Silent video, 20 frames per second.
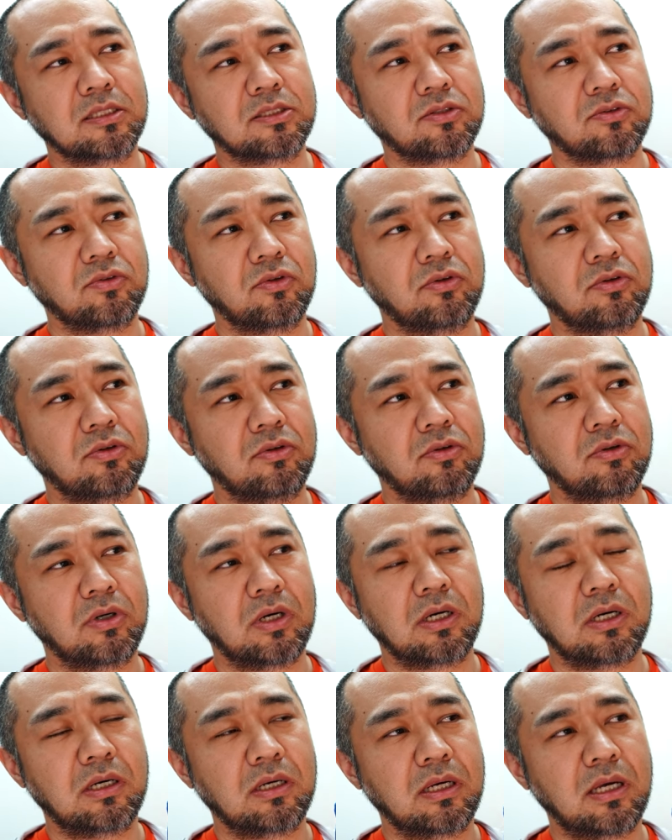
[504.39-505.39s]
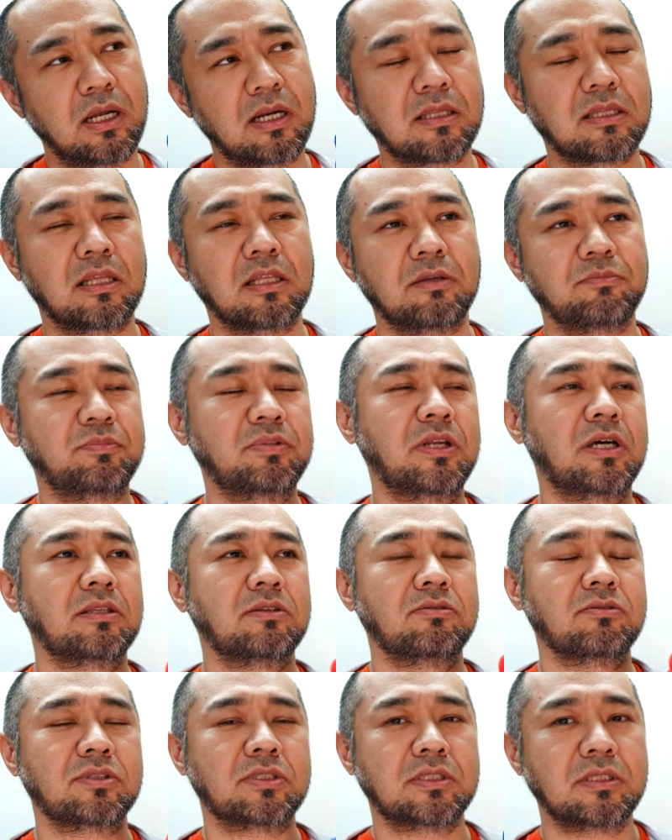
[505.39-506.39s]
その新たな
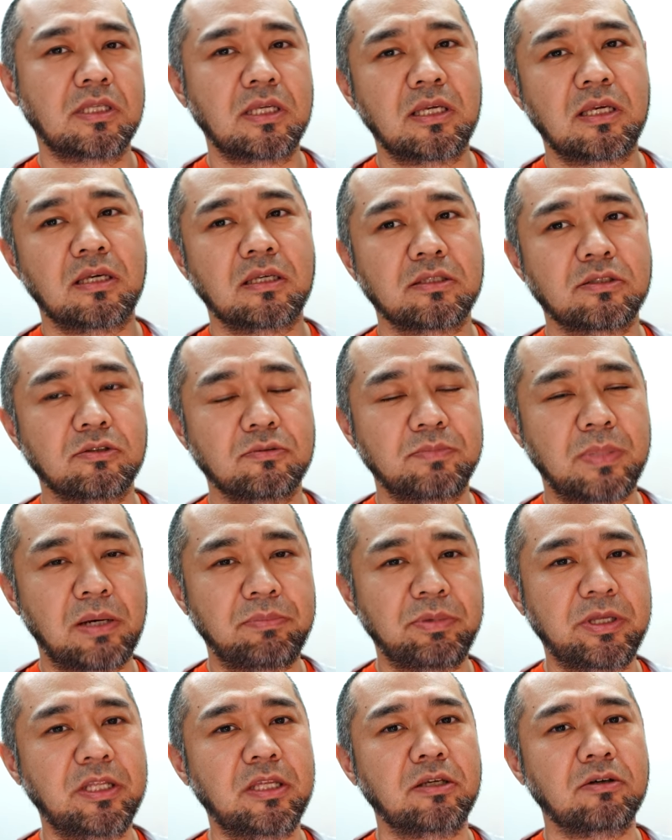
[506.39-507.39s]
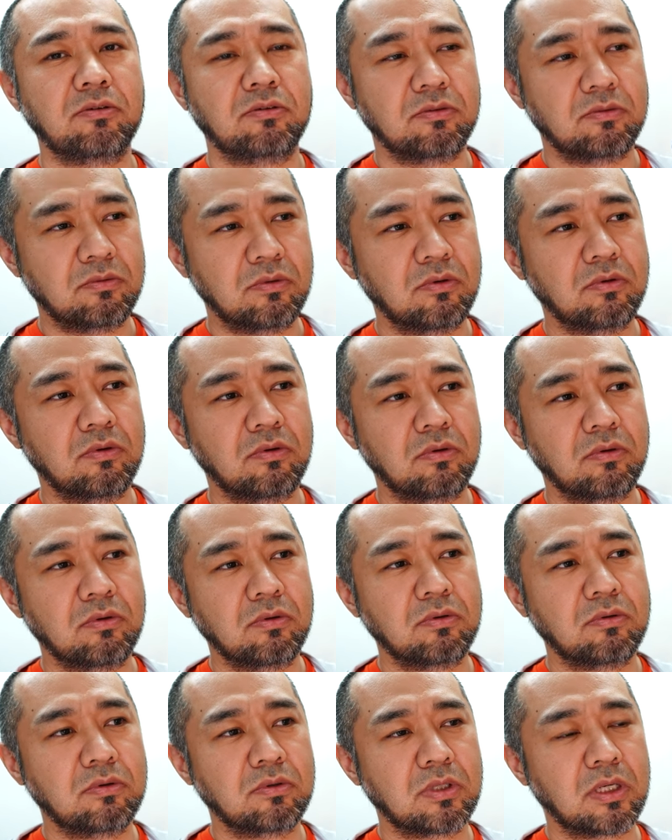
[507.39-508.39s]
プランとしてそのパビリオンを
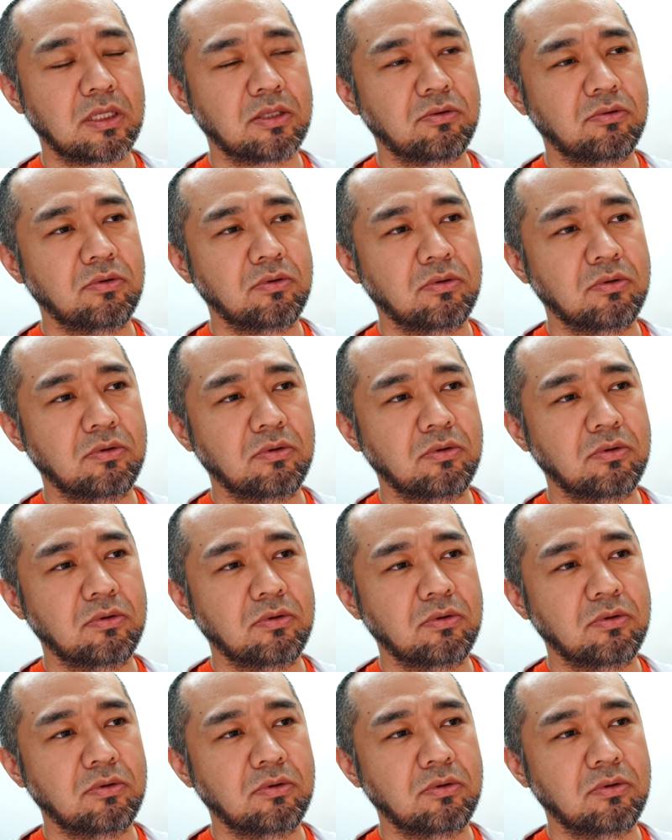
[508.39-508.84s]
あの